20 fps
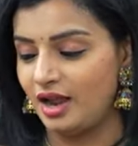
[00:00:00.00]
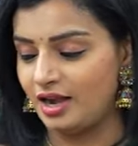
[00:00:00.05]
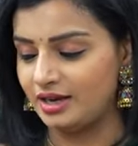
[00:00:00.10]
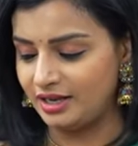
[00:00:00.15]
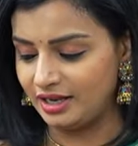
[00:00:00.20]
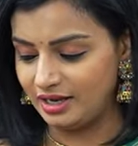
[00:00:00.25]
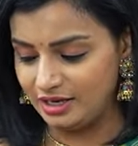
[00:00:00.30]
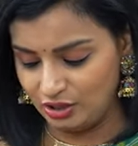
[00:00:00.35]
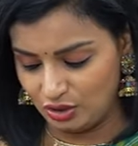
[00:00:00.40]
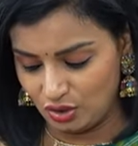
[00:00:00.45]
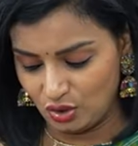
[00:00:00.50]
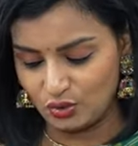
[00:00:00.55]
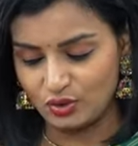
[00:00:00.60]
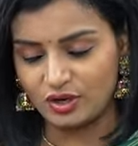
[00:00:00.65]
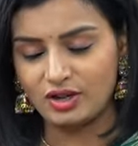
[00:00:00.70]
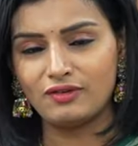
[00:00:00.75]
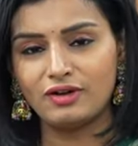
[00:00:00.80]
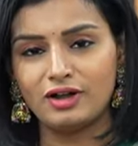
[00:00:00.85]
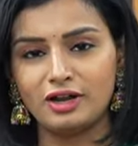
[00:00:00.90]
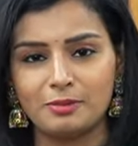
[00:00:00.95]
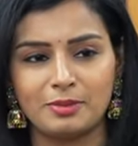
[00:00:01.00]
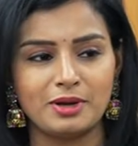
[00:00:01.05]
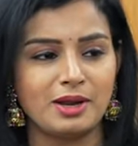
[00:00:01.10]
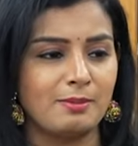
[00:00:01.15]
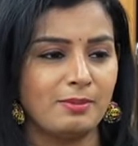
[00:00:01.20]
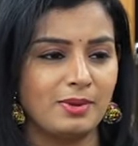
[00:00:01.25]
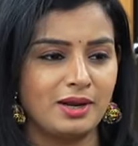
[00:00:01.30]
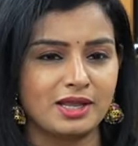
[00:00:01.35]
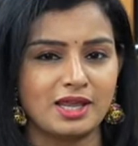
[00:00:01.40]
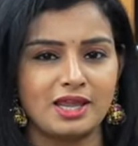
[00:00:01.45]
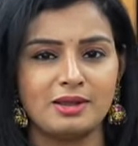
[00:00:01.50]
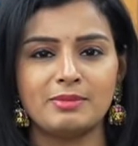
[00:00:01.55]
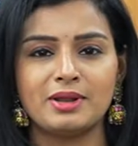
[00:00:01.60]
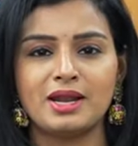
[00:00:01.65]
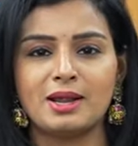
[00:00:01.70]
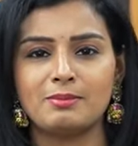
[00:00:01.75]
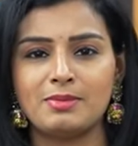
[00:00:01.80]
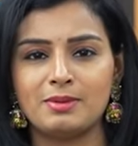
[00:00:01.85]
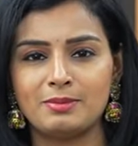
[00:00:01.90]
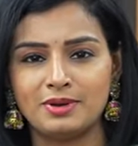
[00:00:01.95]
అంటే ఇంట్లో ఉండే వాళ్ళకి మన అమ్మలకి
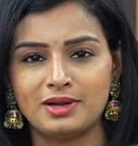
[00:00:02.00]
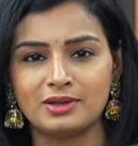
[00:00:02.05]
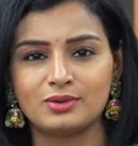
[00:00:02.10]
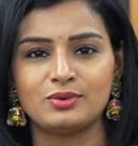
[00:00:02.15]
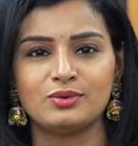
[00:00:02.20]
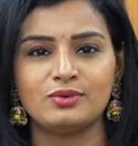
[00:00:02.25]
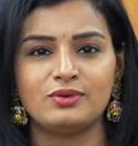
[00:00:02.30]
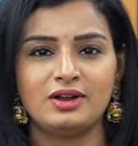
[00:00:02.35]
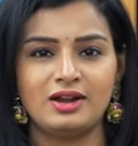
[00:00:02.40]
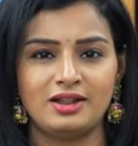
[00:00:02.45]
మన అమ్మమ్మలకు